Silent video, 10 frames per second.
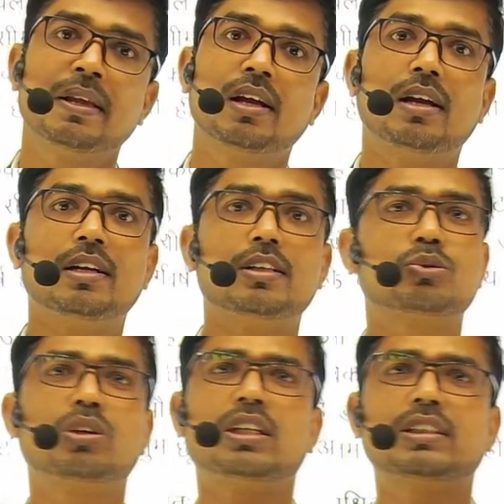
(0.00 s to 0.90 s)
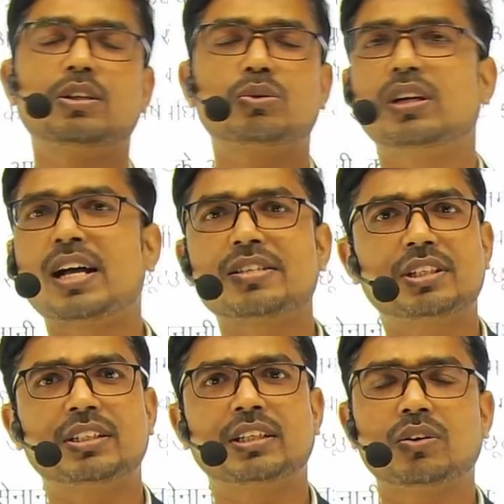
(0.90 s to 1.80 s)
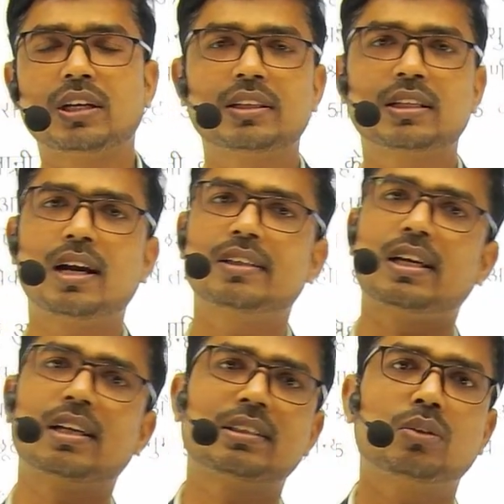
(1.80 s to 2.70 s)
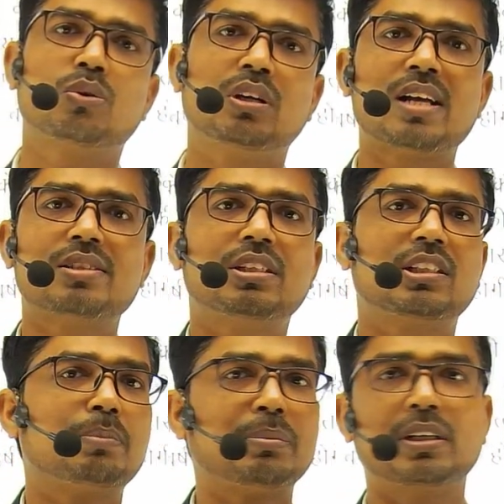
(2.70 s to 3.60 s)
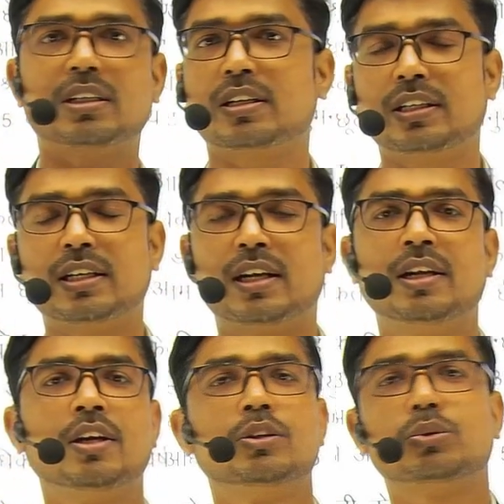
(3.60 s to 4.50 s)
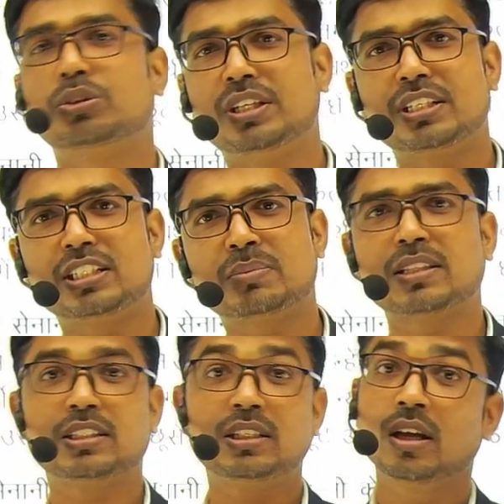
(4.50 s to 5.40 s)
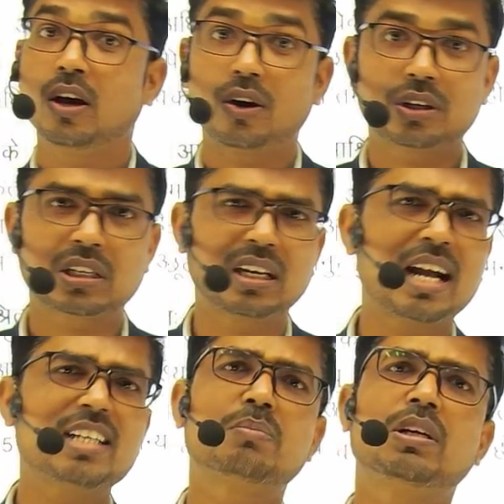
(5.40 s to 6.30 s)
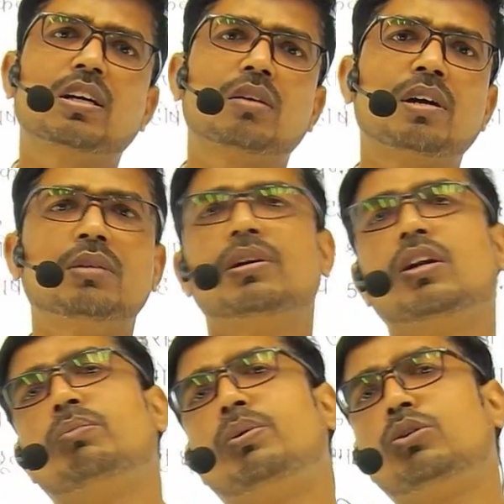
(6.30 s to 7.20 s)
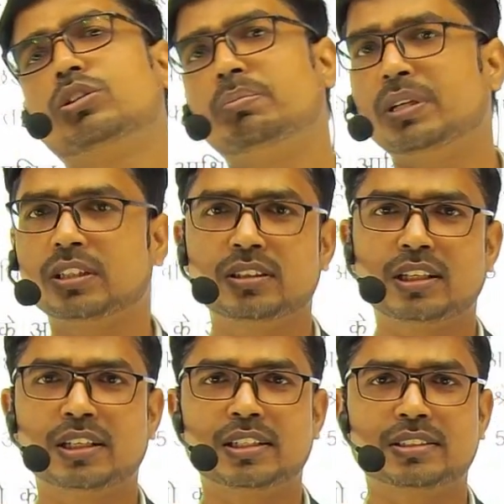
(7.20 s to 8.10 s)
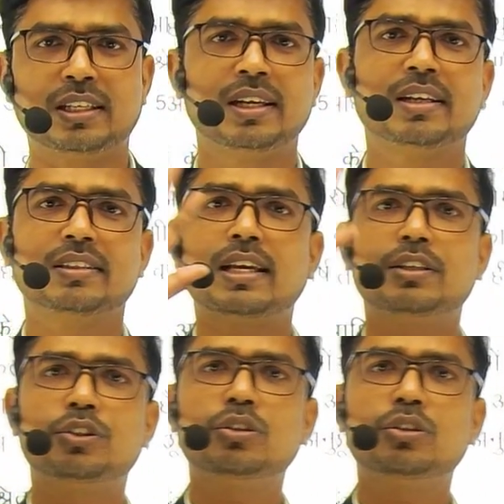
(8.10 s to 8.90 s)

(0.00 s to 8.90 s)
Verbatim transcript: है ना सोलह तारीख को लास्ट डेट है ऑनलाइन का अट्ठारह तारीख को लास्ट डेट है पेमेंट करने का तो देर किस बात की और क्लास मैं करवाने वाला हूँ बहुत ही बेहतरीन तरीके से थैंक यू